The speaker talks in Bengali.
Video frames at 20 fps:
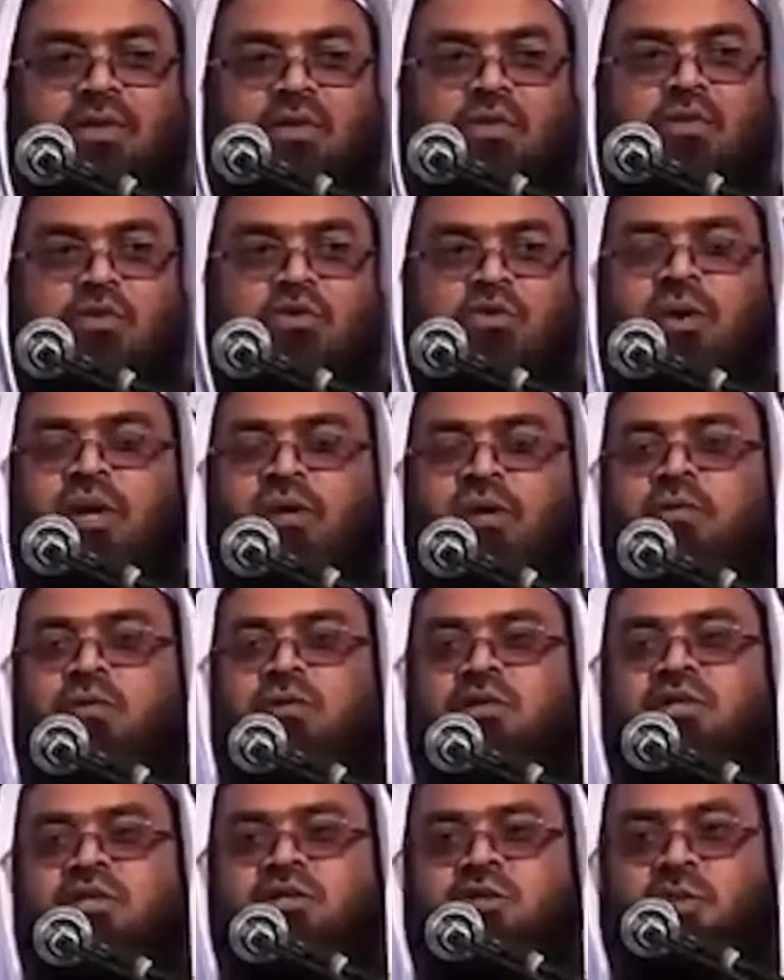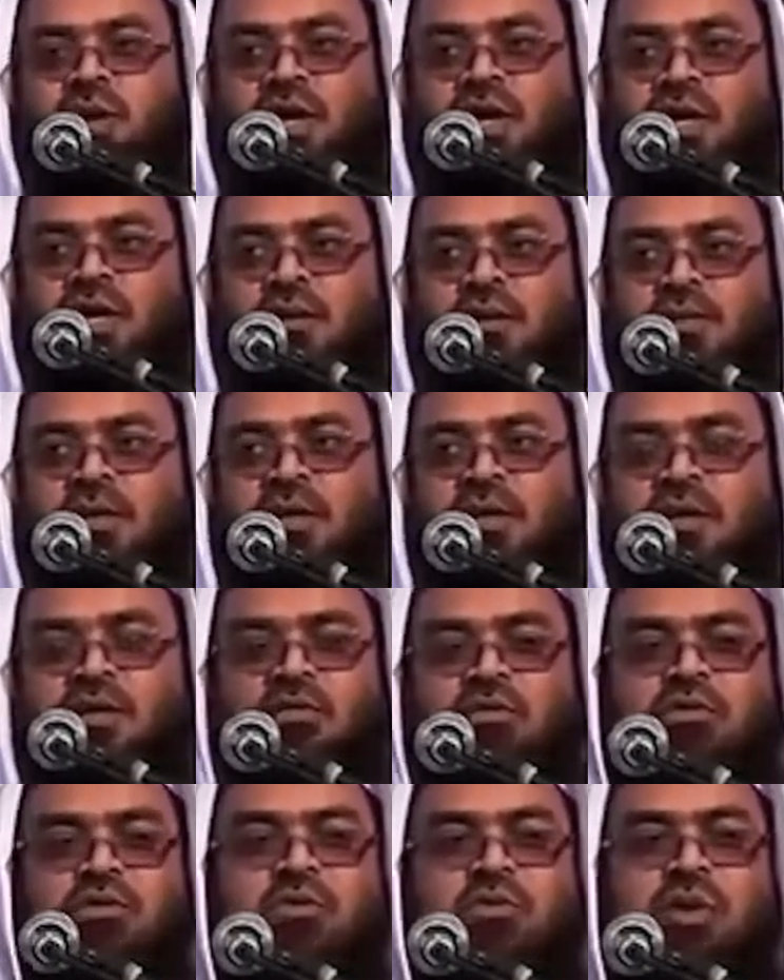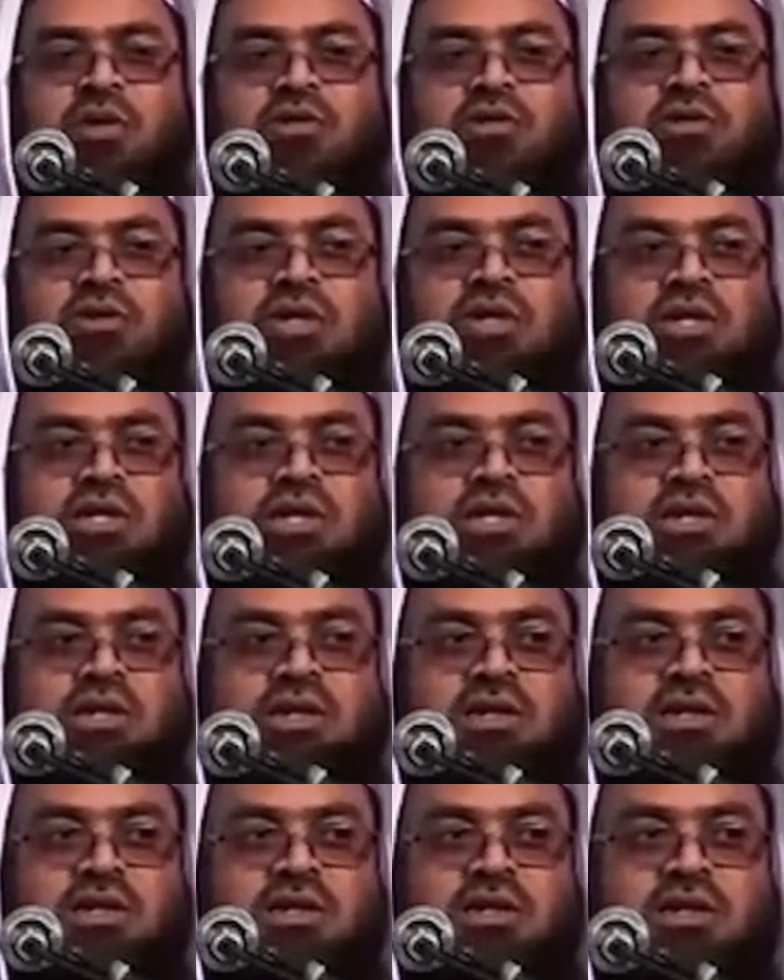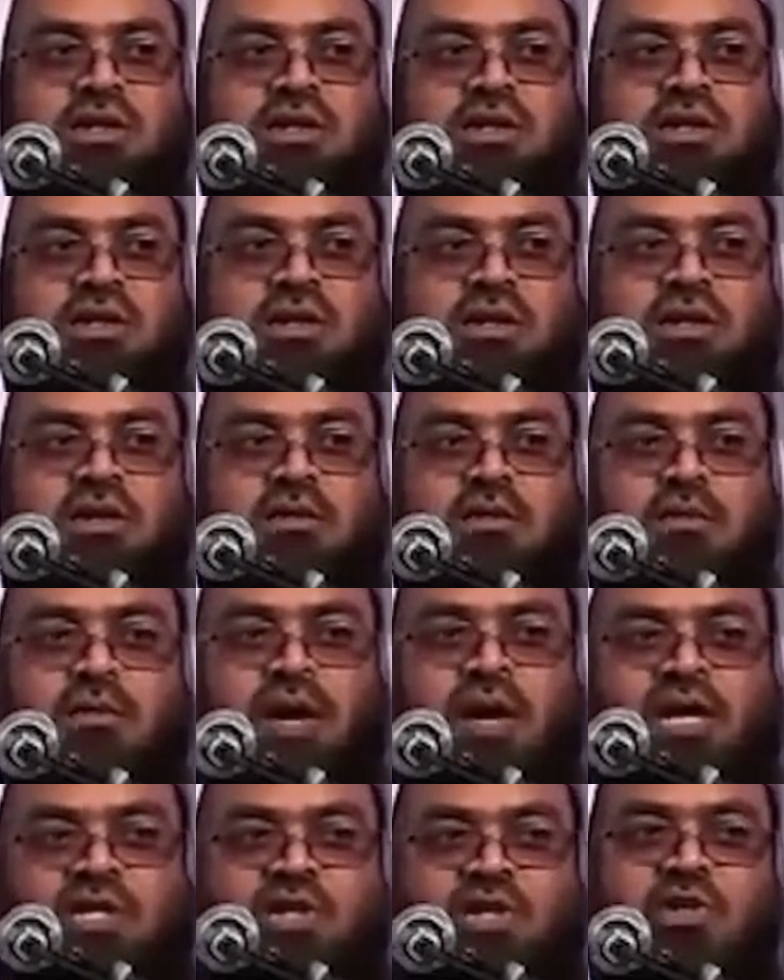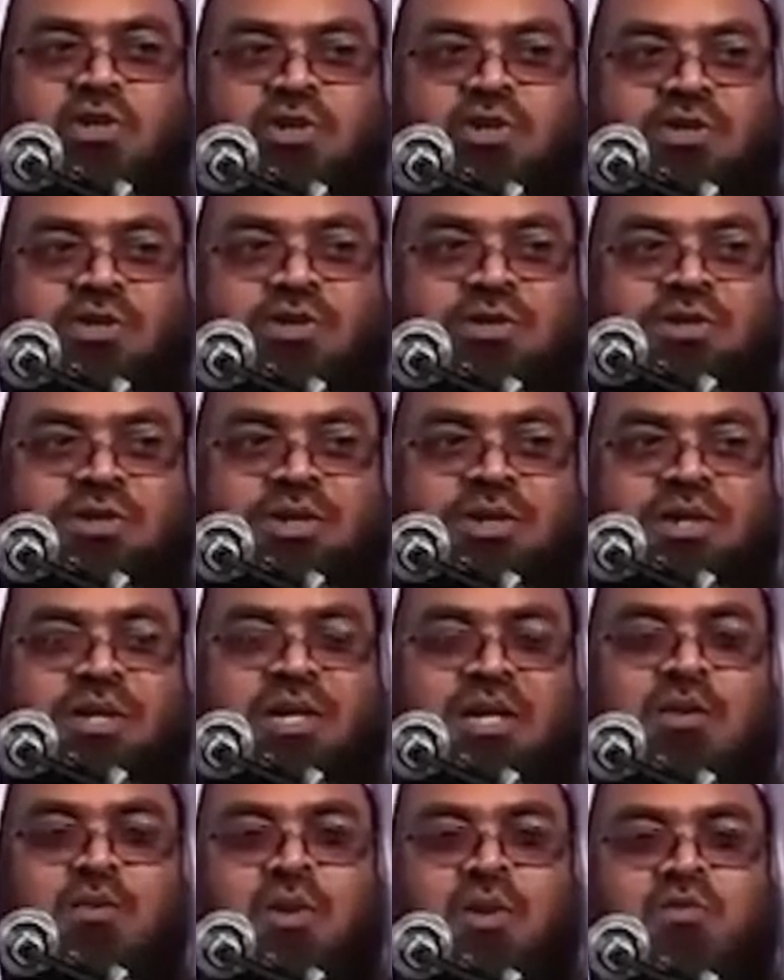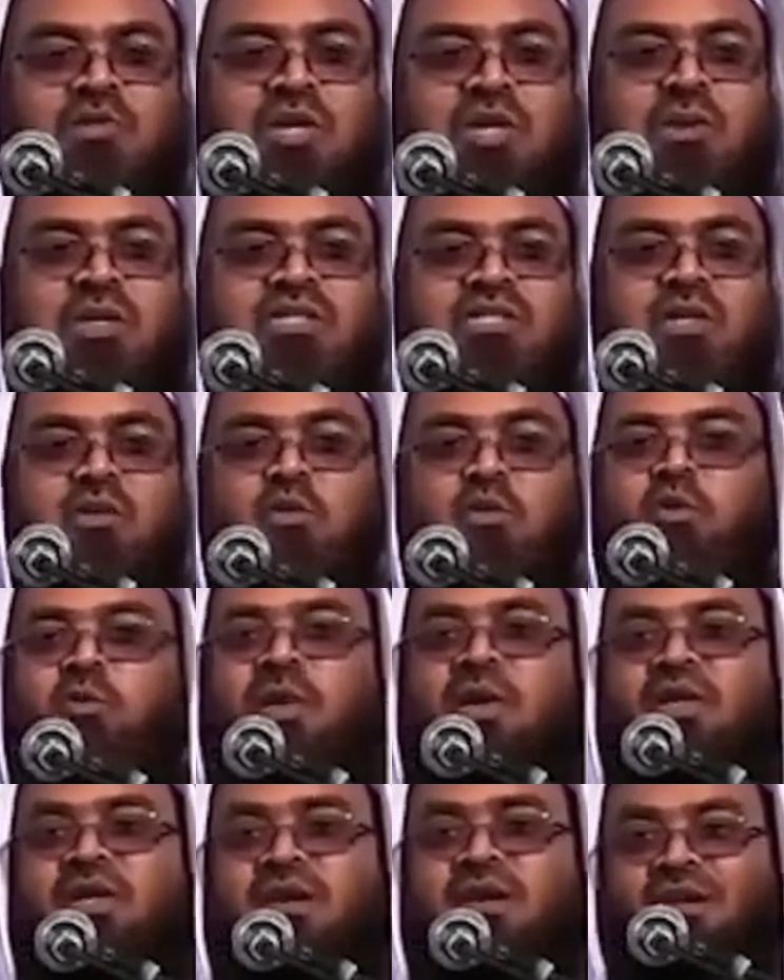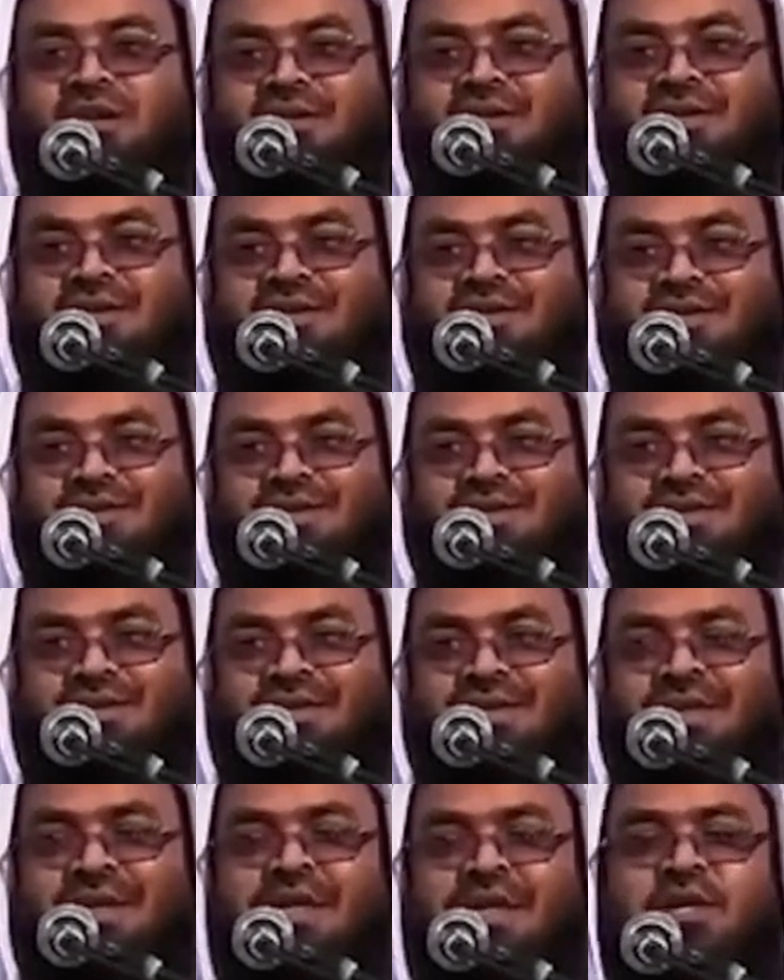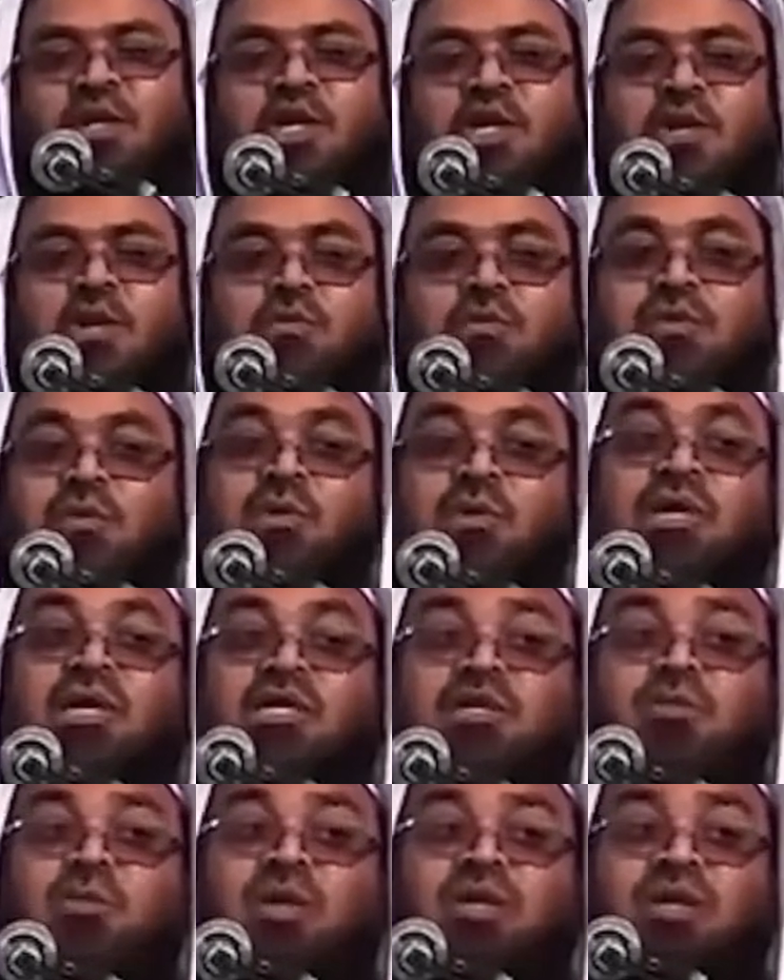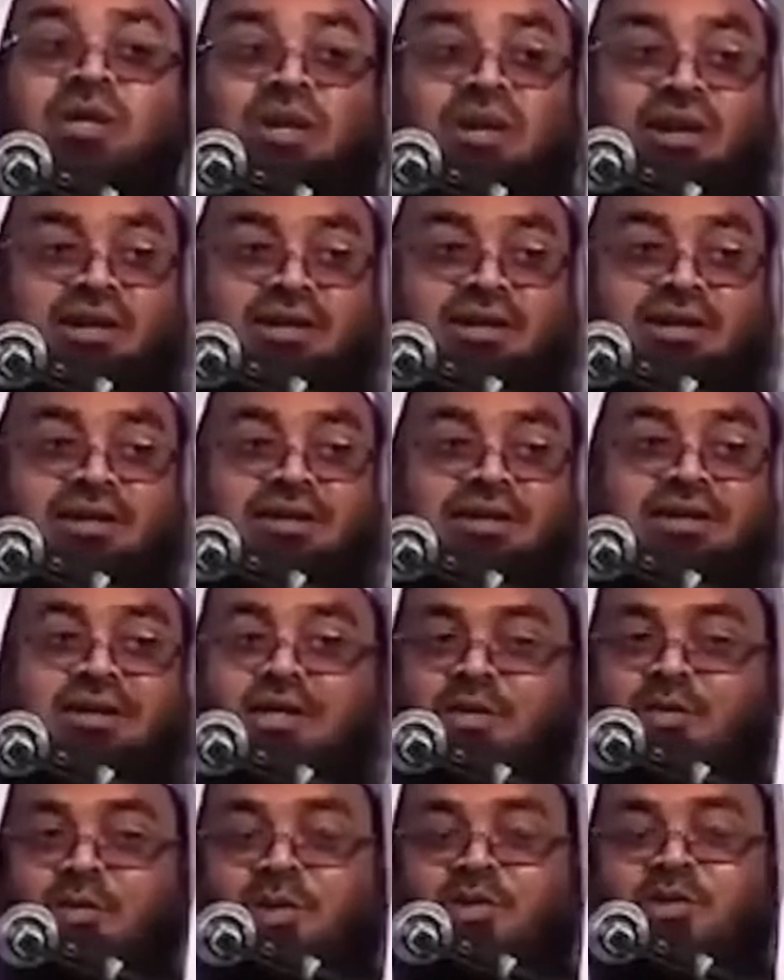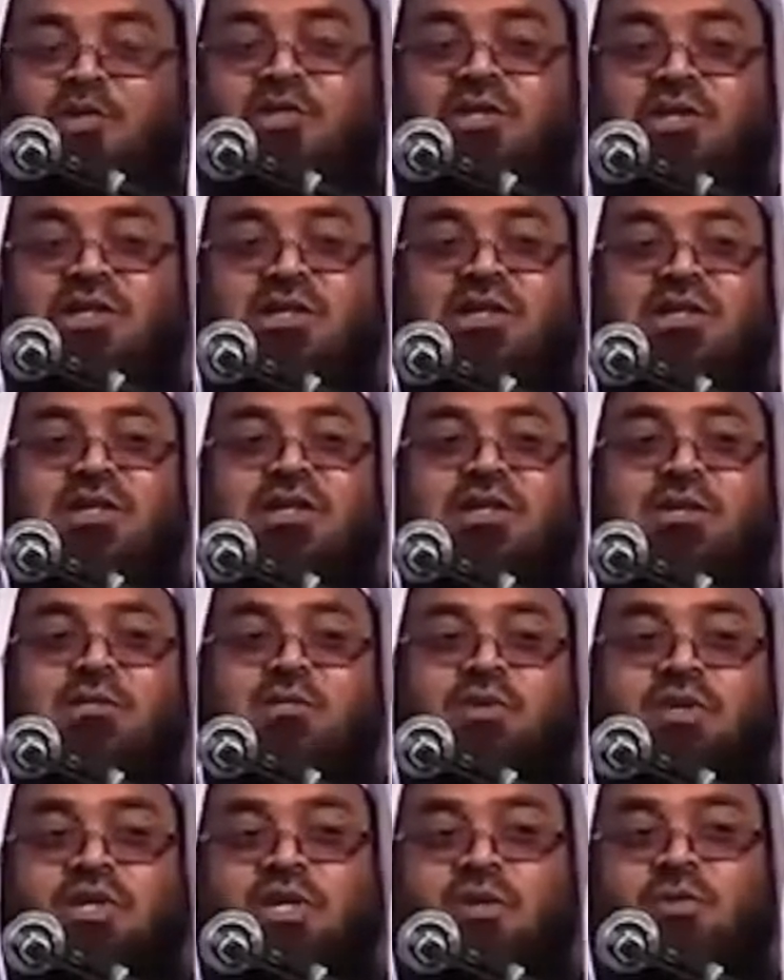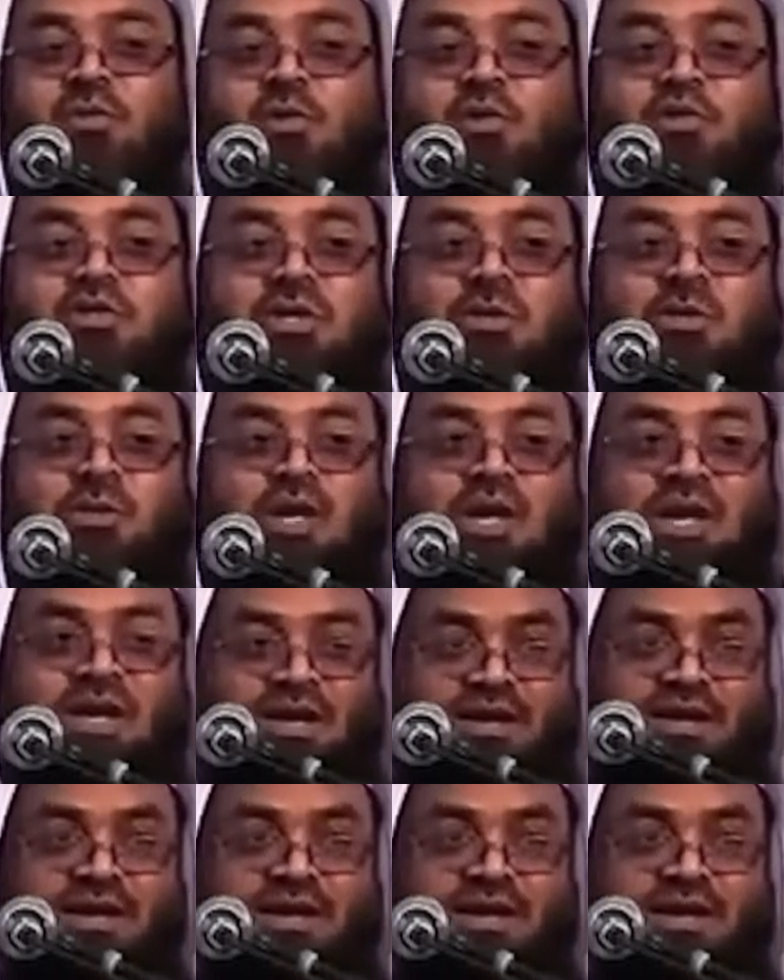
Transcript: খোতবা এবং খেতবা আমরা খোতবা অর্থ কি ভাষণ ইমাম সাহেব আজকে খোতবা দিলেন কিন্তু ইমাম সাহেব খেতবা দেন নাই খেতবা হচ্ছে বিয়ের প্রস্তাব দেয়া